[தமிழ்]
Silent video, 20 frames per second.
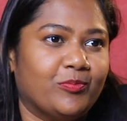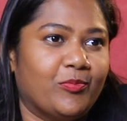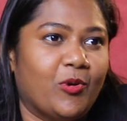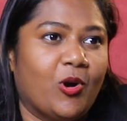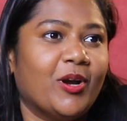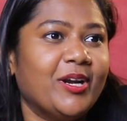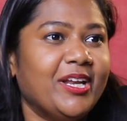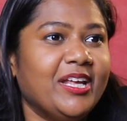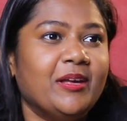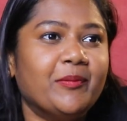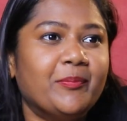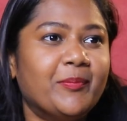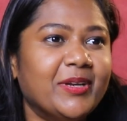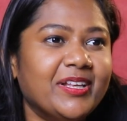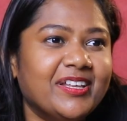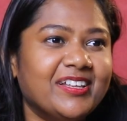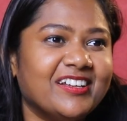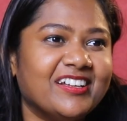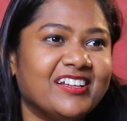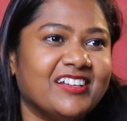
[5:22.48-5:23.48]
பாடி
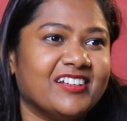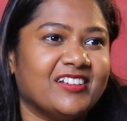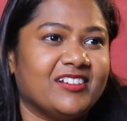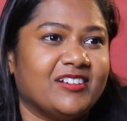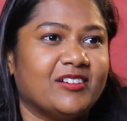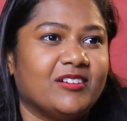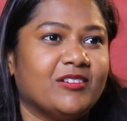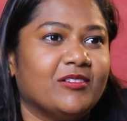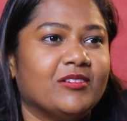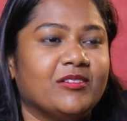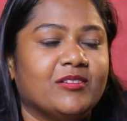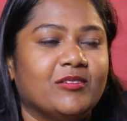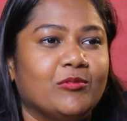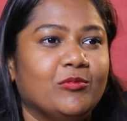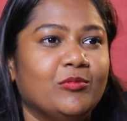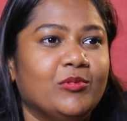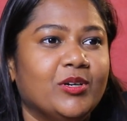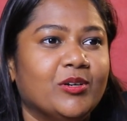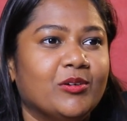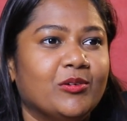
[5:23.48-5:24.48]
எப்படி இருக்கு
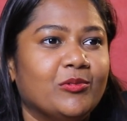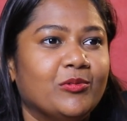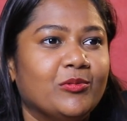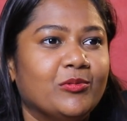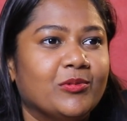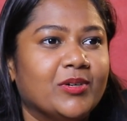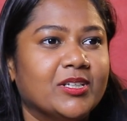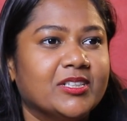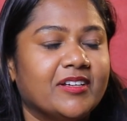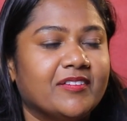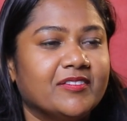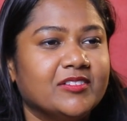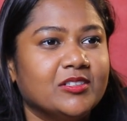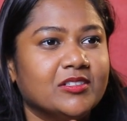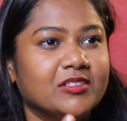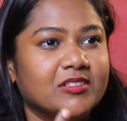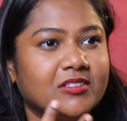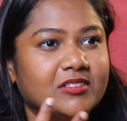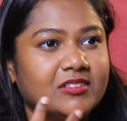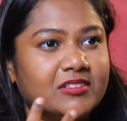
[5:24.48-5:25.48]
உங்க அதாவது
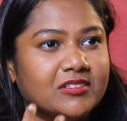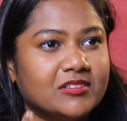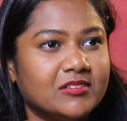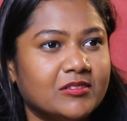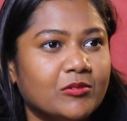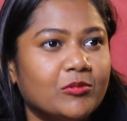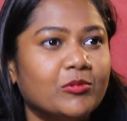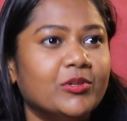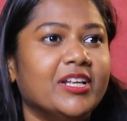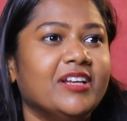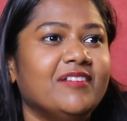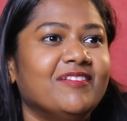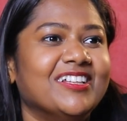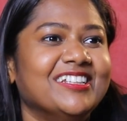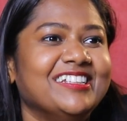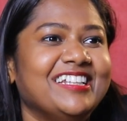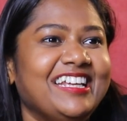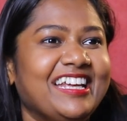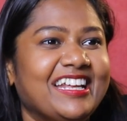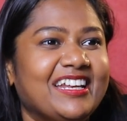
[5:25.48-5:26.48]
உடல்
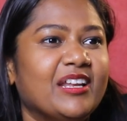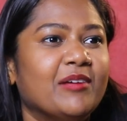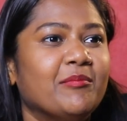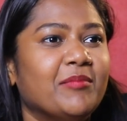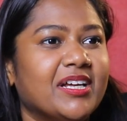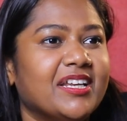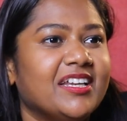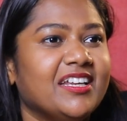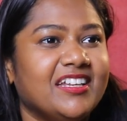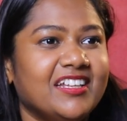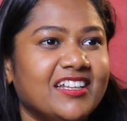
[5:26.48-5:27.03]
வந்து என்ன மாதிரி